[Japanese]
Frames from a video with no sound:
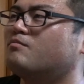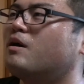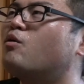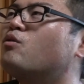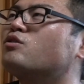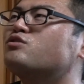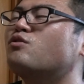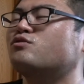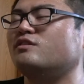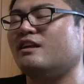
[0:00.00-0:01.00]
魔法
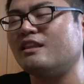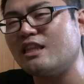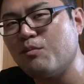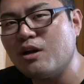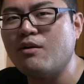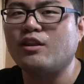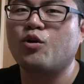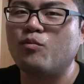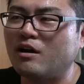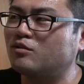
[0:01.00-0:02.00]
少女になってもらわな
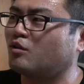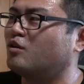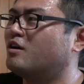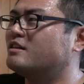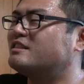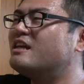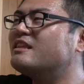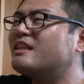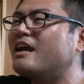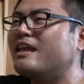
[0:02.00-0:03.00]
困ると。
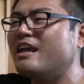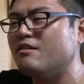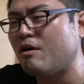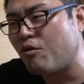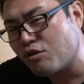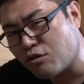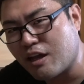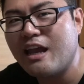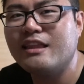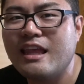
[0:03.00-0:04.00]
全体的に魔法少
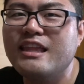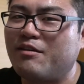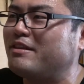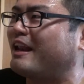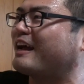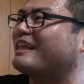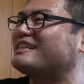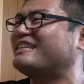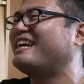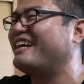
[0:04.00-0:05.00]
女減ってんねみたいな
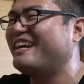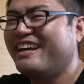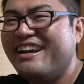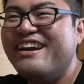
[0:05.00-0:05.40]
形で